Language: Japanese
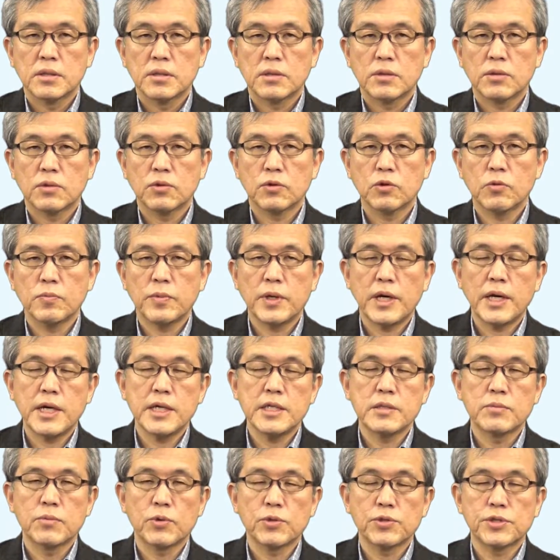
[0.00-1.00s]
この場合に
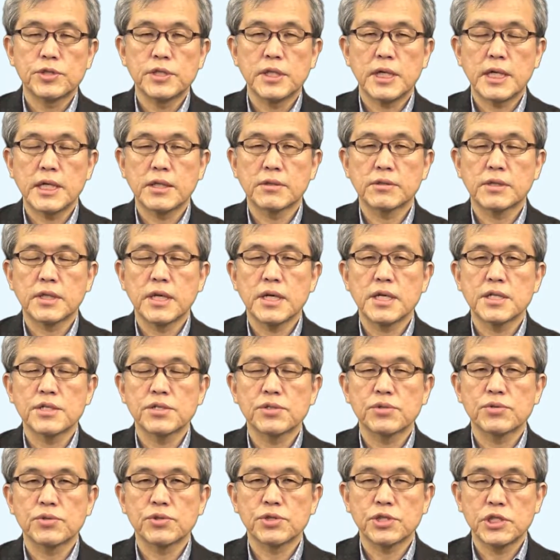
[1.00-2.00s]
用いられる形式
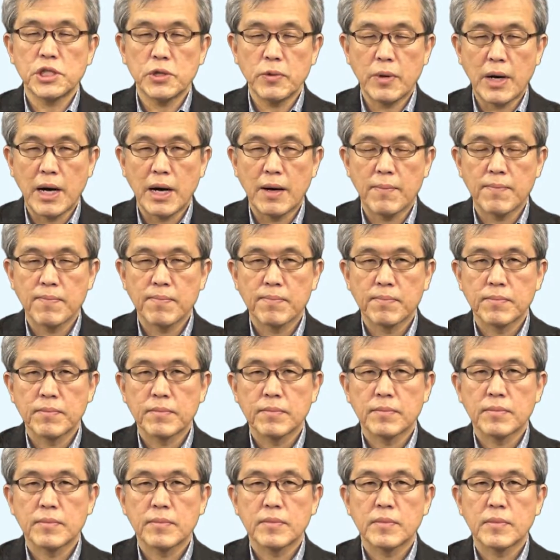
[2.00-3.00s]
としては、
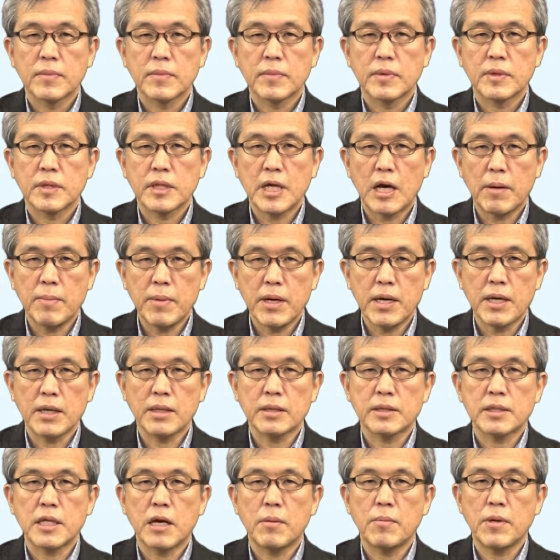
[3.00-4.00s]
ため、
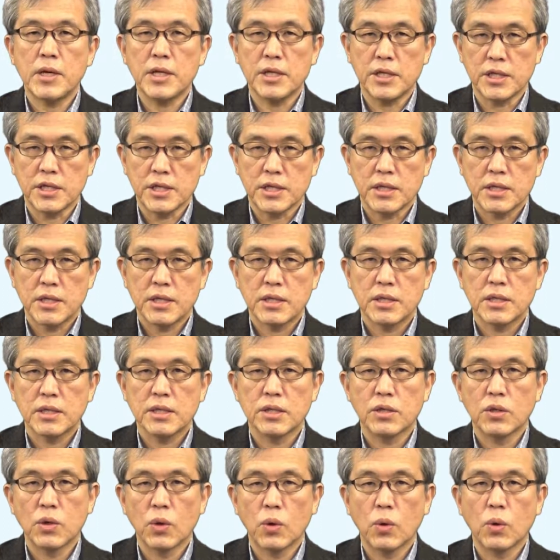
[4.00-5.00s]
ために、
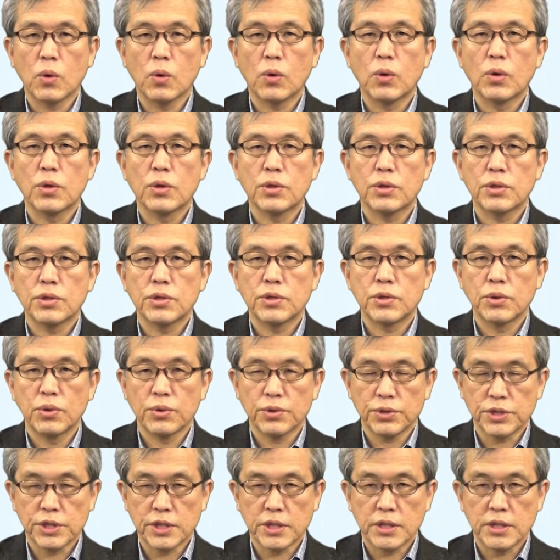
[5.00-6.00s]
よう、よう
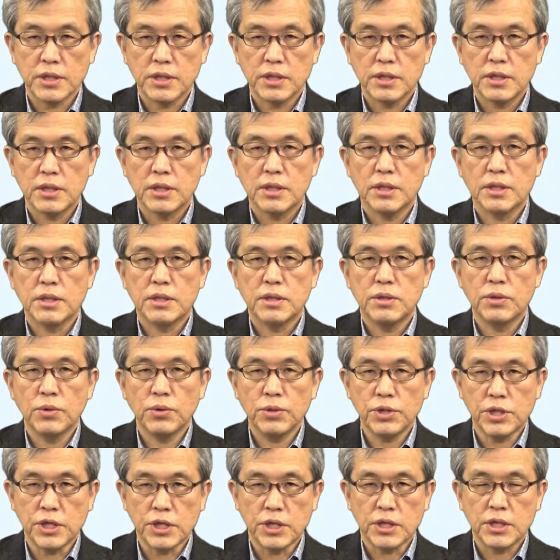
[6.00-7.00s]
に、の
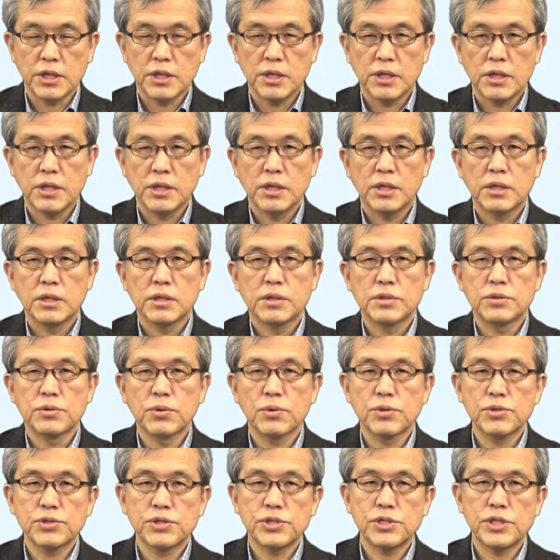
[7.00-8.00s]
に、
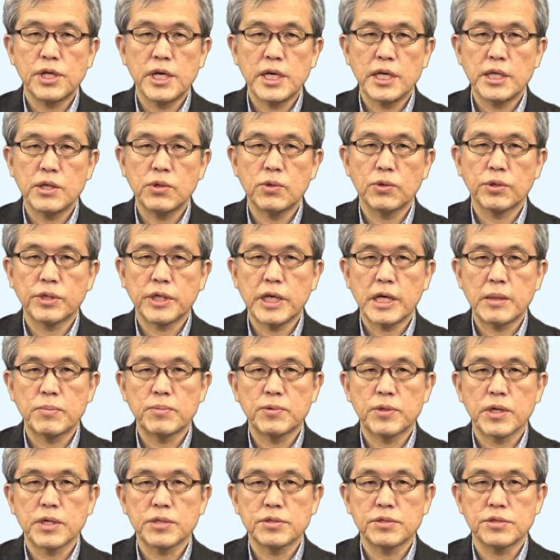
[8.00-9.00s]
動詞連用形
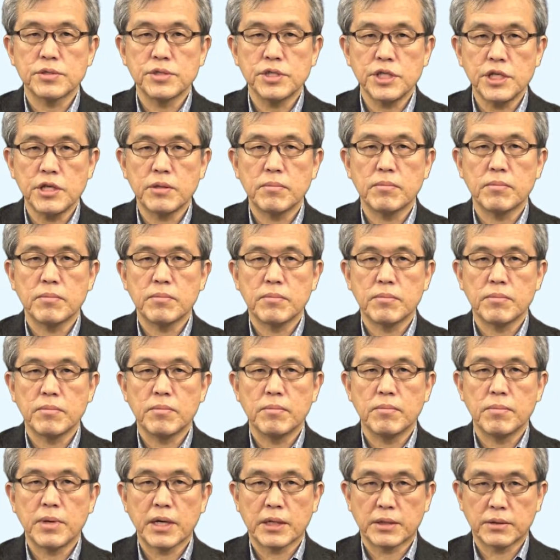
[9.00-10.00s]
プラスに、
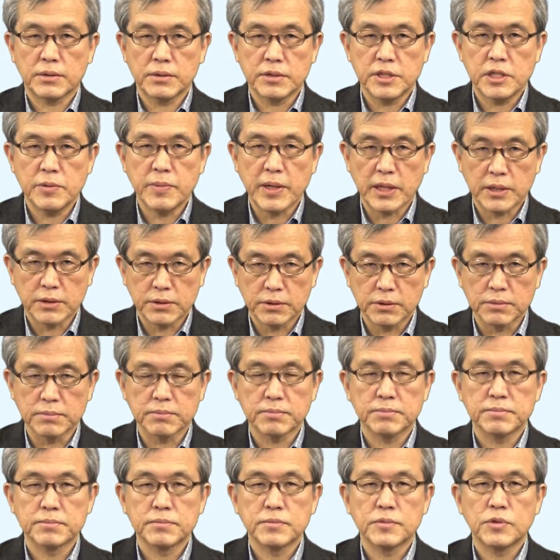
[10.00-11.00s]
べく、にべく
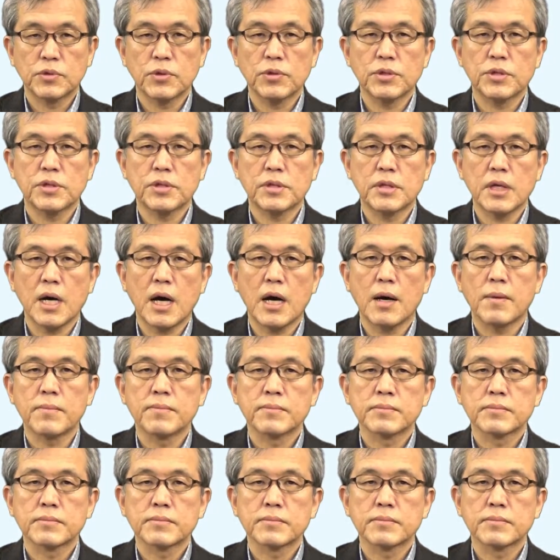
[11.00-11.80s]
といった